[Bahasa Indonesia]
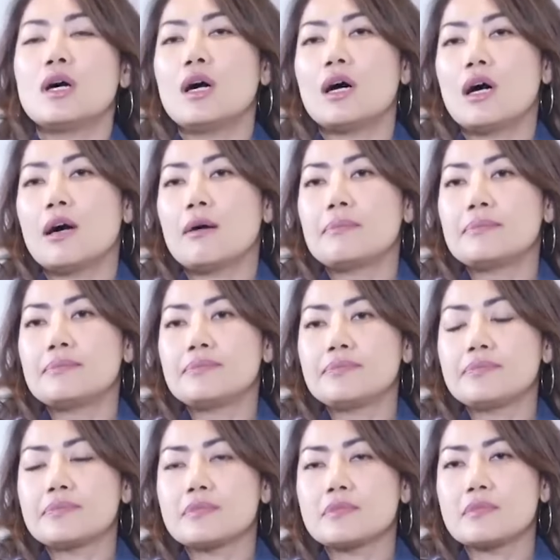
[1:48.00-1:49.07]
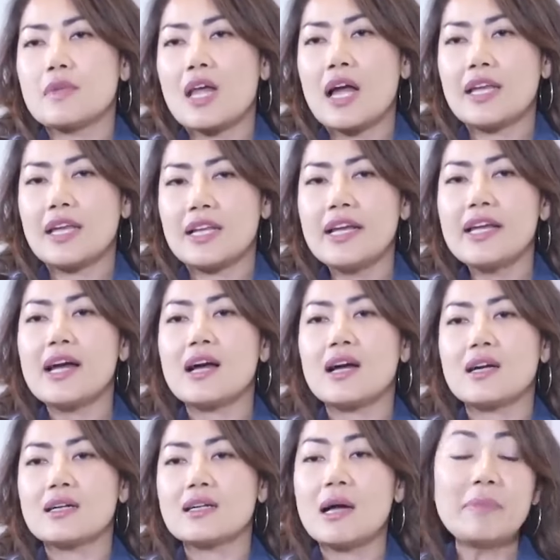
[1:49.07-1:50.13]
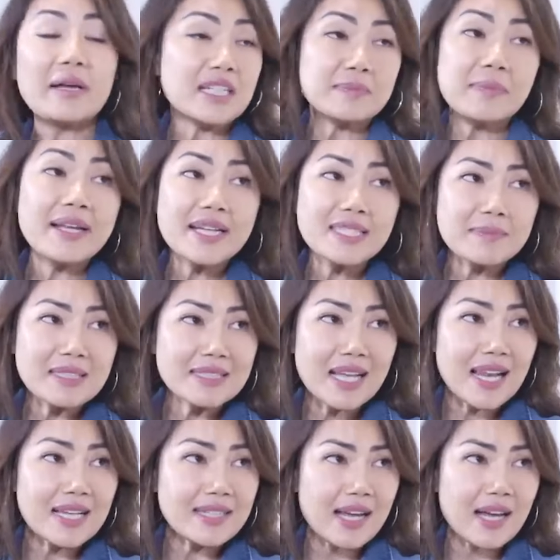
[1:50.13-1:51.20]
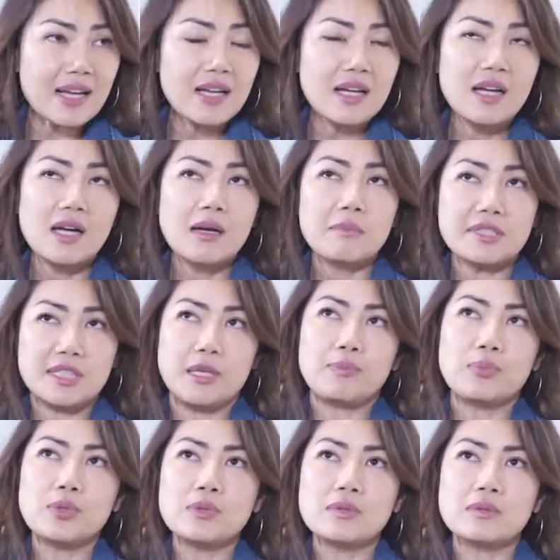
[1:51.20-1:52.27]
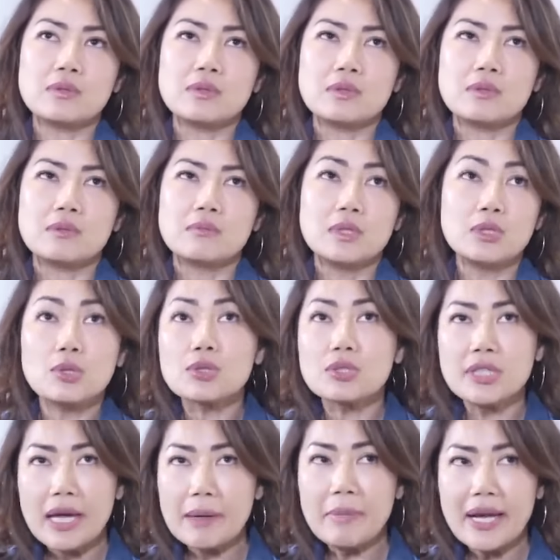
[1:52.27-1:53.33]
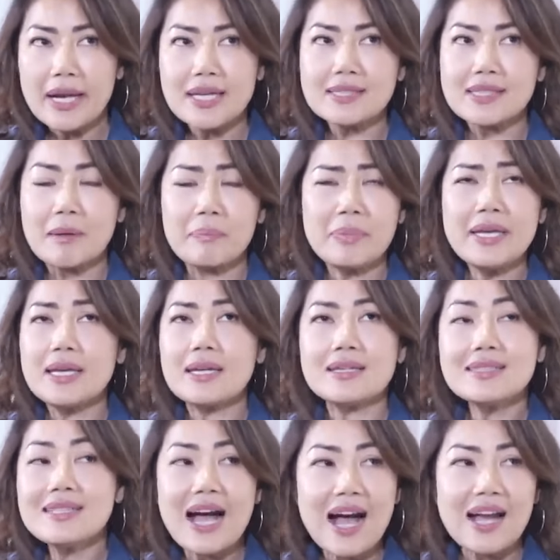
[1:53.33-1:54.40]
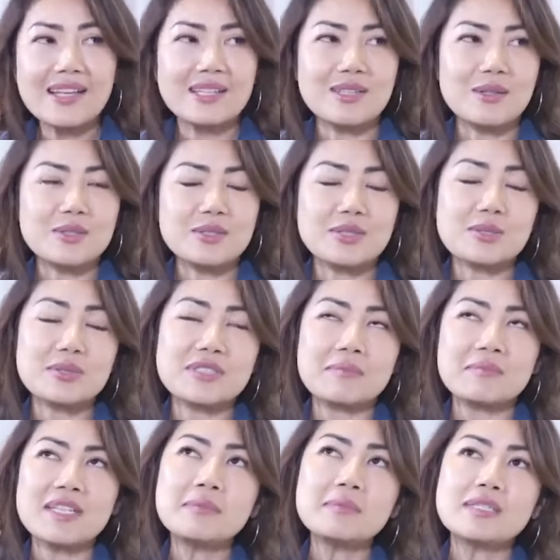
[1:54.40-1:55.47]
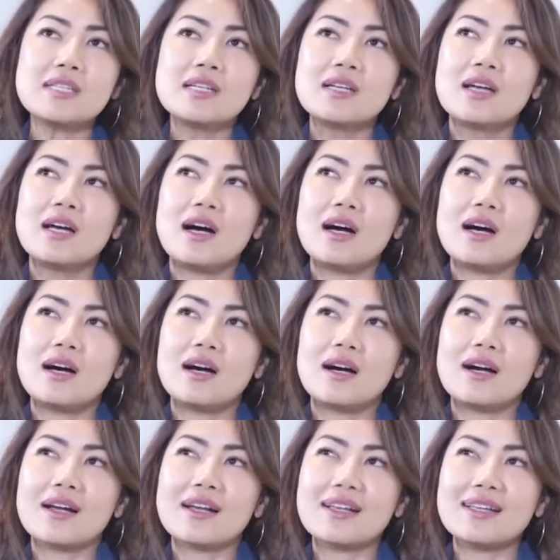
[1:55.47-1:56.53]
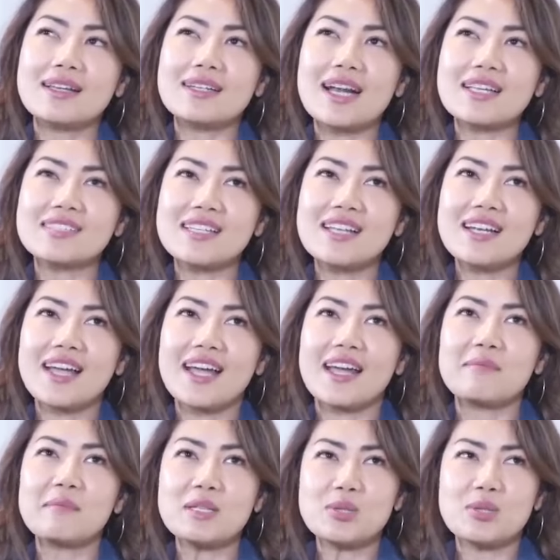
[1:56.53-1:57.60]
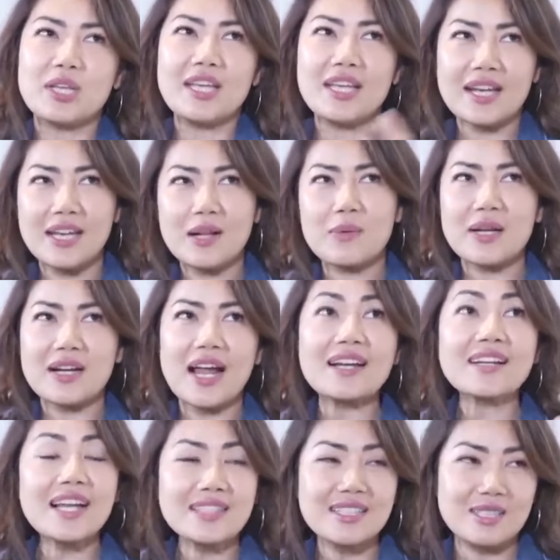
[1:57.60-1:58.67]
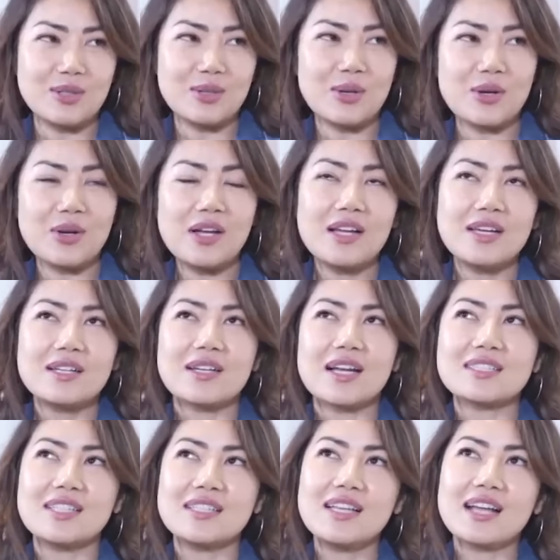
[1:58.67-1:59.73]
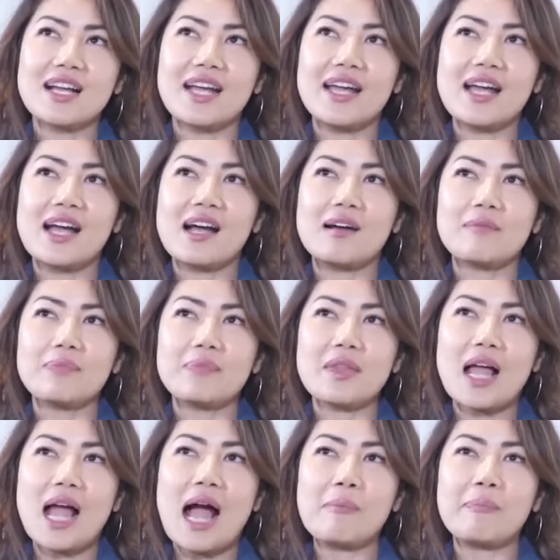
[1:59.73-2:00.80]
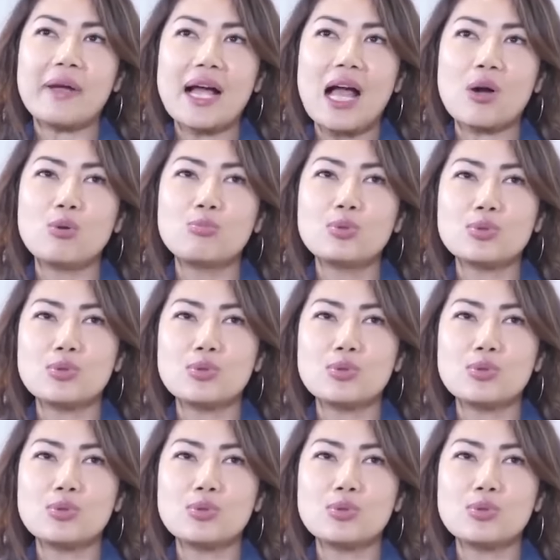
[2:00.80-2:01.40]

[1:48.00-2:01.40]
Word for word: um, akhirnya ya nggak beres-beres masalahnya meskipun menurut dia beres tapi enggak gitu so sometimes uh, rasanya kayak masuk kiri keluar kanan gitu loh rasanya kayak apa yang aku